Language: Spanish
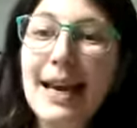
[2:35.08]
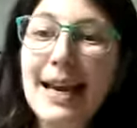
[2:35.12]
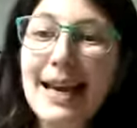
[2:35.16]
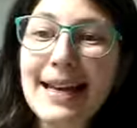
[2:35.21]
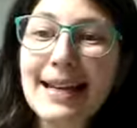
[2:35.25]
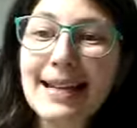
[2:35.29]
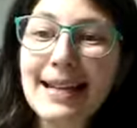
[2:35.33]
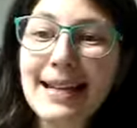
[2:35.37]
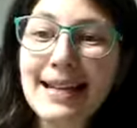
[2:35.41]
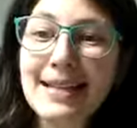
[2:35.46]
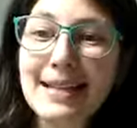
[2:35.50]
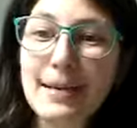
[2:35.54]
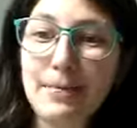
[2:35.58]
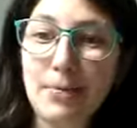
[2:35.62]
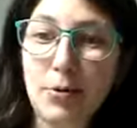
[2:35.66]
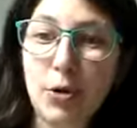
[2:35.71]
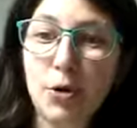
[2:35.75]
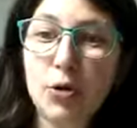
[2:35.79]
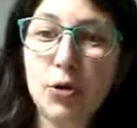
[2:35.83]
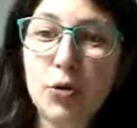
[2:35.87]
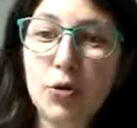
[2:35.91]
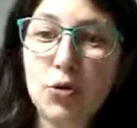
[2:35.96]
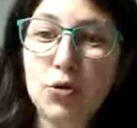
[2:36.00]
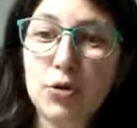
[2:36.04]
Este se
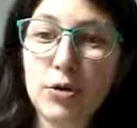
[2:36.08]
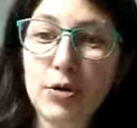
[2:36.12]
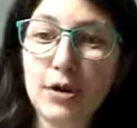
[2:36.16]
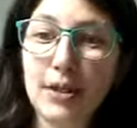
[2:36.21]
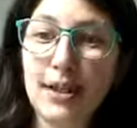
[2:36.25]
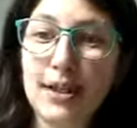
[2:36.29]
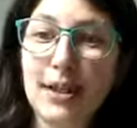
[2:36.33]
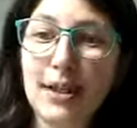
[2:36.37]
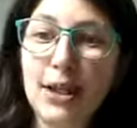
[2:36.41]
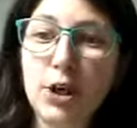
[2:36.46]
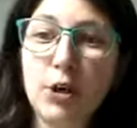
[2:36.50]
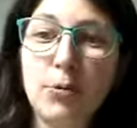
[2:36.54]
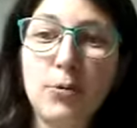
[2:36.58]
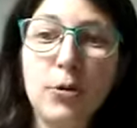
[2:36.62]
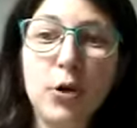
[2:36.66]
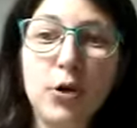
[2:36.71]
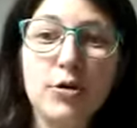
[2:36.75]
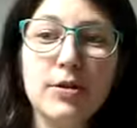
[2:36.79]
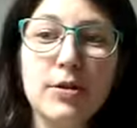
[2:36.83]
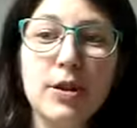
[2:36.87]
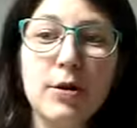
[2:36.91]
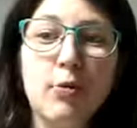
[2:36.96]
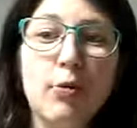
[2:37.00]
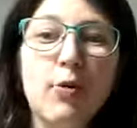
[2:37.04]
produce como
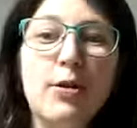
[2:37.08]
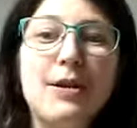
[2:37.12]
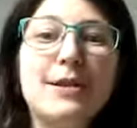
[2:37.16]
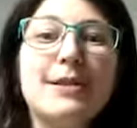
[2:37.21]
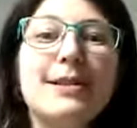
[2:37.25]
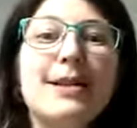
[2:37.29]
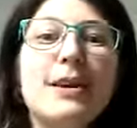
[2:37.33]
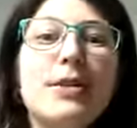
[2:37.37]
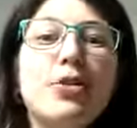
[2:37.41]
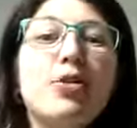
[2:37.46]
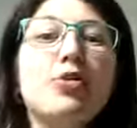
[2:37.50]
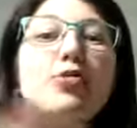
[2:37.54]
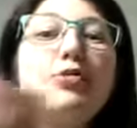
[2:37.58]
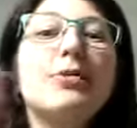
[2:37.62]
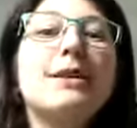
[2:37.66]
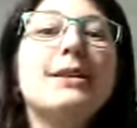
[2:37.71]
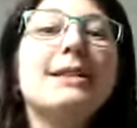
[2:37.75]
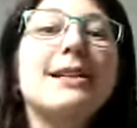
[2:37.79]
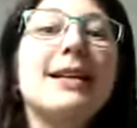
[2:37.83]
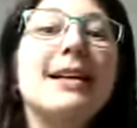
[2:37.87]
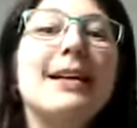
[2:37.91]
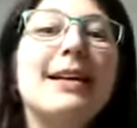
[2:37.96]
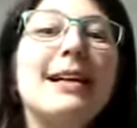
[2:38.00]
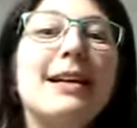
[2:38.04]
consecuencia de un
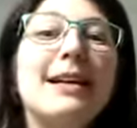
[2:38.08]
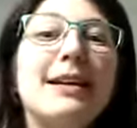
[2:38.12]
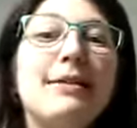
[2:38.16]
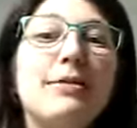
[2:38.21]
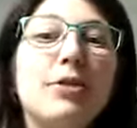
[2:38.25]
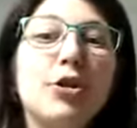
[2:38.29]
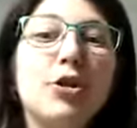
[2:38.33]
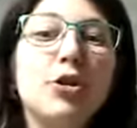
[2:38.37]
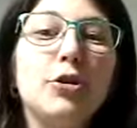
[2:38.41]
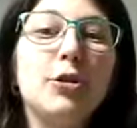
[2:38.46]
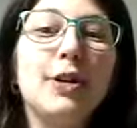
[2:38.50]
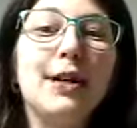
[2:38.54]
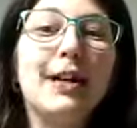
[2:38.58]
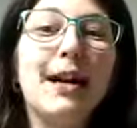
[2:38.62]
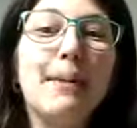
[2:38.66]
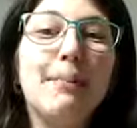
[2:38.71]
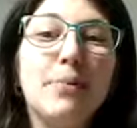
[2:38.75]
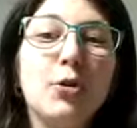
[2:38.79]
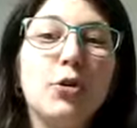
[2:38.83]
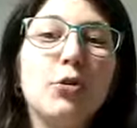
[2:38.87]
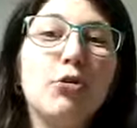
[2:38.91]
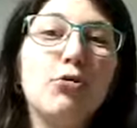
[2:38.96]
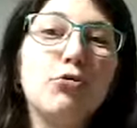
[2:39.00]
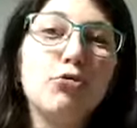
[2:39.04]
desequilibrio entre
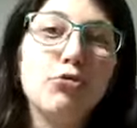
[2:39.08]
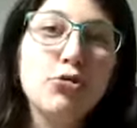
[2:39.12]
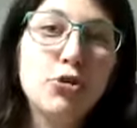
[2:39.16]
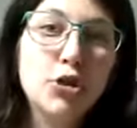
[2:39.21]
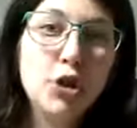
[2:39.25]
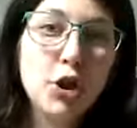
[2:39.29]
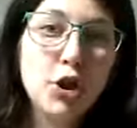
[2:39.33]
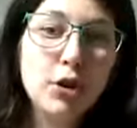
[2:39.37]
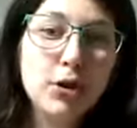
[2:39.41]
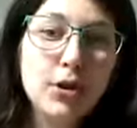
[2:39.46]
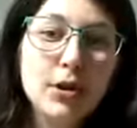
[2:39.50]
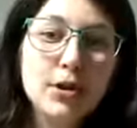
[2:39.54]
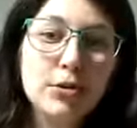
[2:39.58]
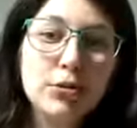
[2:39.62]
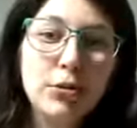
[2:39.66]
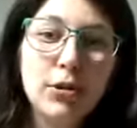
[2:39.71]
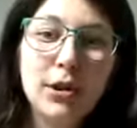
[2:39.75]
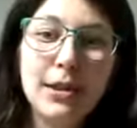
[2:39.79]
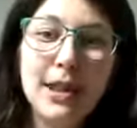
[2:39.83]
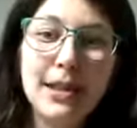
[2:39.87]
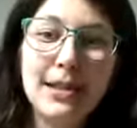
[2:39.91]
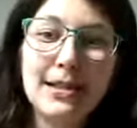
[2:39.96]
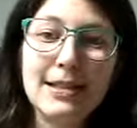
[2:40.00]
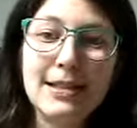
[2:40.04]
la producción de
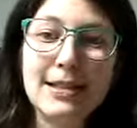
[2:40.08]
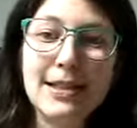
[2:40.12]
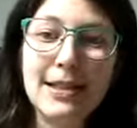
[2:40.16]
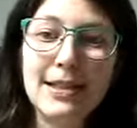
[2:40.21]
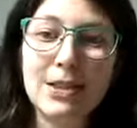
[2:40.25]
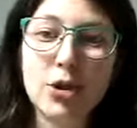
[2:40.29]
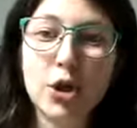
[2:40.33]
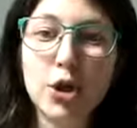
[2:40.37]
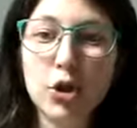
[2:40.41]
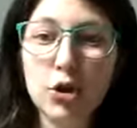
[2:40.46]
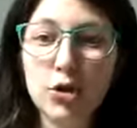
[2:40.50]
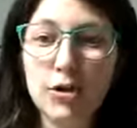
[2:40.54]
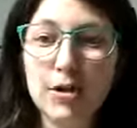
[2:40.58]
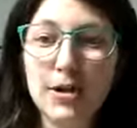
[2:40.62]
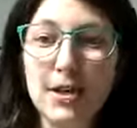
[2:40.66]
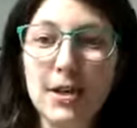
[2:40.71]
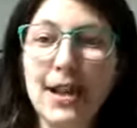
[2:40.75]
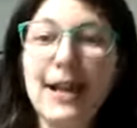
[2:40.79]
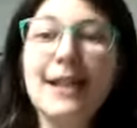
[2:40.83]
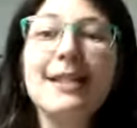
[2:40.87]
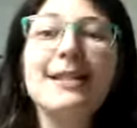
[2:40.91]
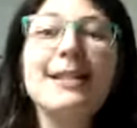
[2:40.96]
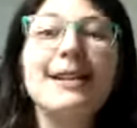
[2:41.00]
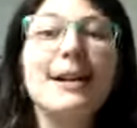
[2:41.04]
sustancias
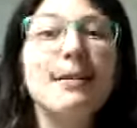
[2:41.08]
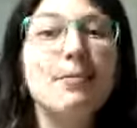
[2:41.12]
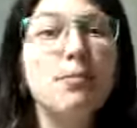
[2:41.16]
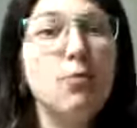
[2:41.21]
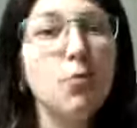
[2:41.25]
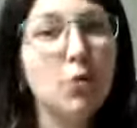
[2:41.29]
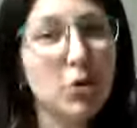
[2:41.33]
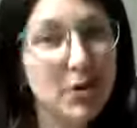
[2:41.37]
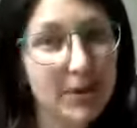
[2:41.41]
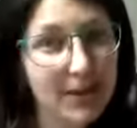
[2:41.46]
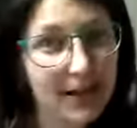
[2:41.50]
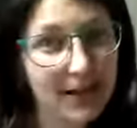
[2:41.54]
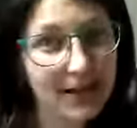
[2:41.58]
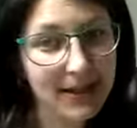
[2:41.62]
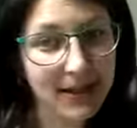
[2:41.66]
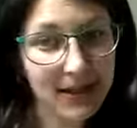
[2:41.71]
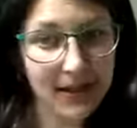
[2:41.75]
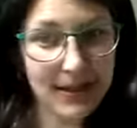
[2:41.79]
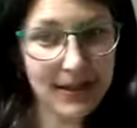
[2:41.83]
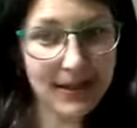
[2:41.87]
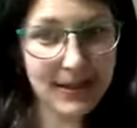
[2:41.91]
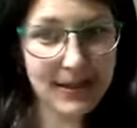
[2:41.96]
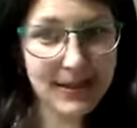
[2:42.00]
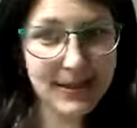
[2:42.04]
oxidantes muy
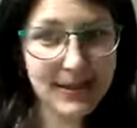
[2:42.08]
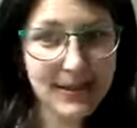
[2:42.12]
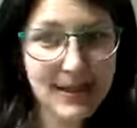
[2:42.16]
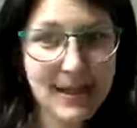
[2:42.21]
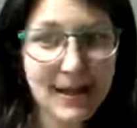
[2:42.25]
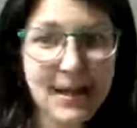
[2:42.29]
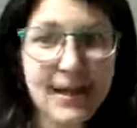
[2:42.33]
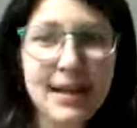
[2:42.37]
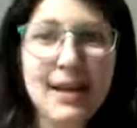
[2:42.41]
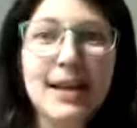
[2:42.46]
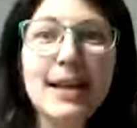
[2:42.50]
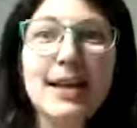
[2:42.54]
dañinas